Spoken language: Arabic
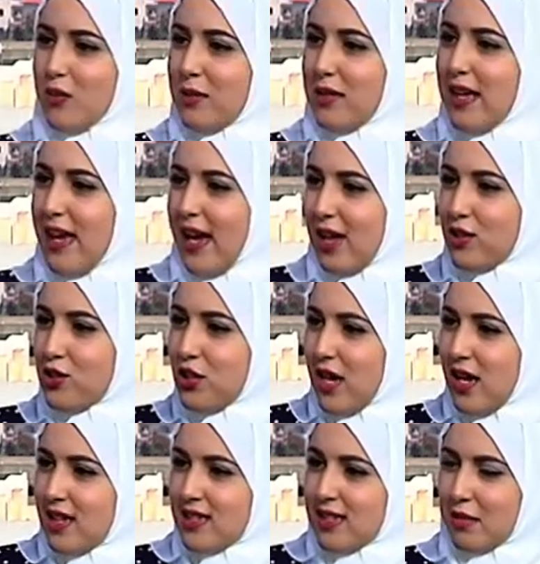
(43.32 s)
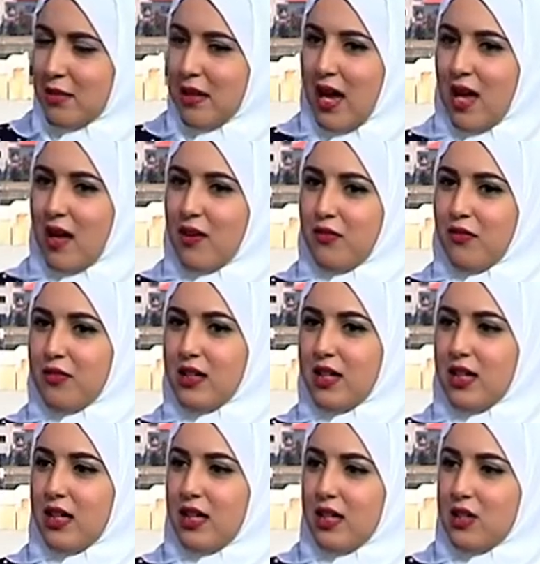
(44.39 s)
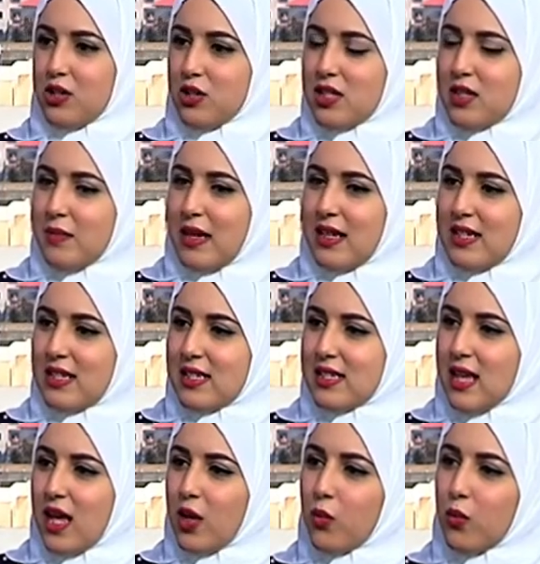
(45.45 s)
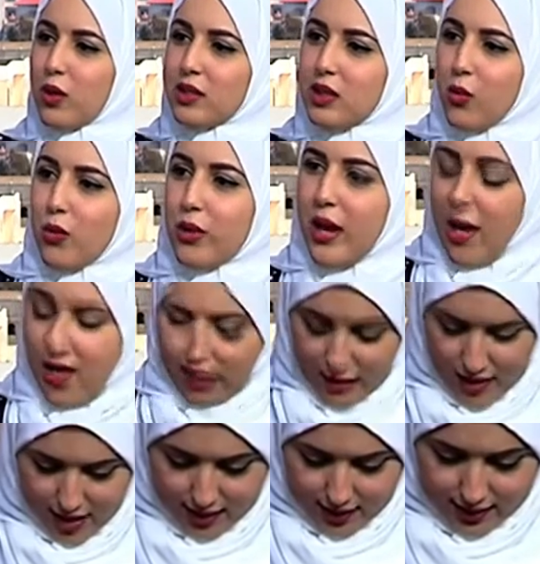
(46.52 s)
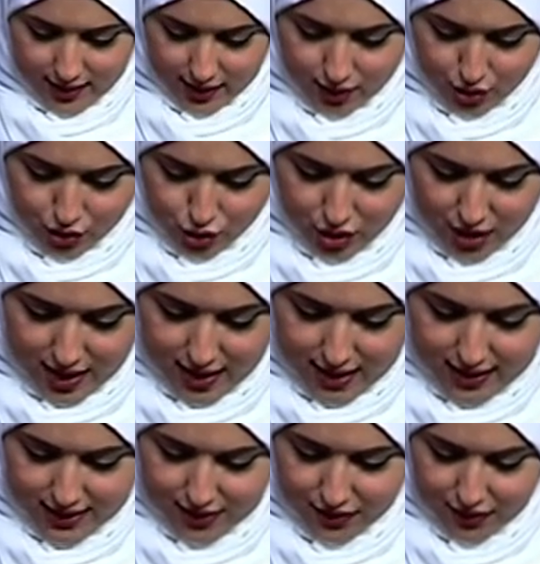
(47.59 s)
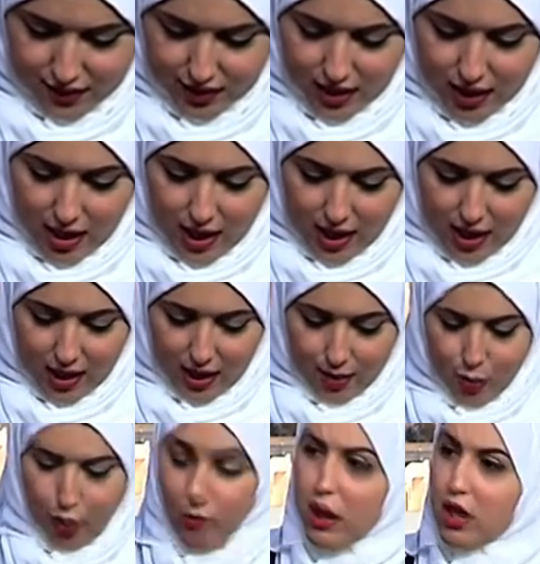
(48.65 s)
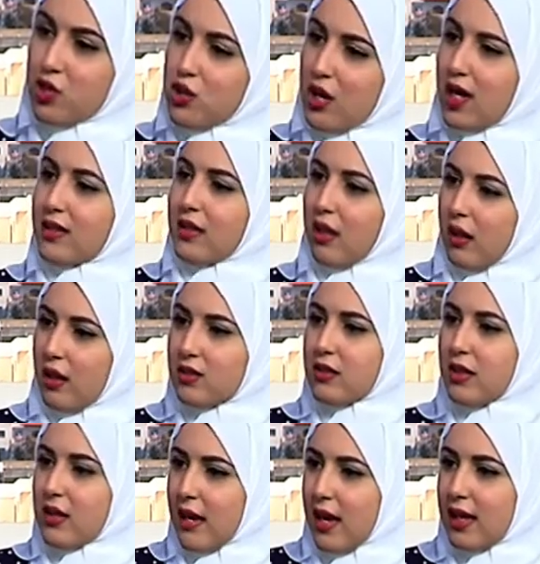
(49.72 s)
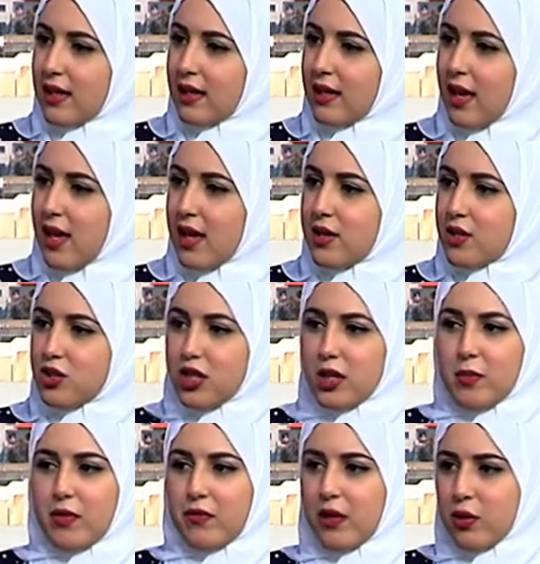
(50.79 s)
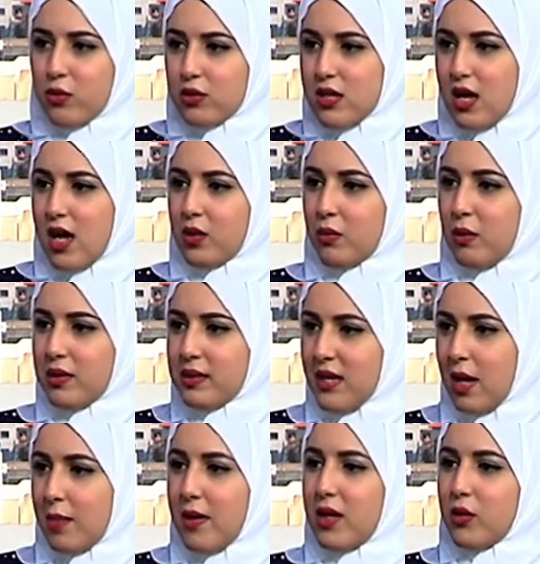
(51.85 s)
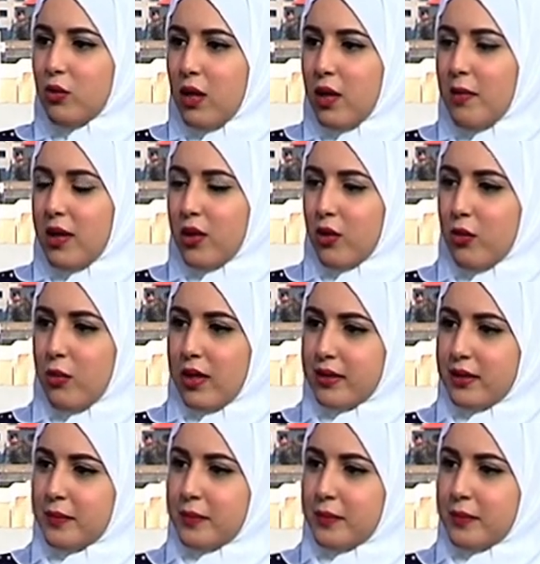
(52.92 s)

البداية عن جهاز المناعة في آه، جسم الإنسان ودور هذا الجهاز في آه، مواجهة الخطر الخارجي من فيروسات والتهابات وميكروبات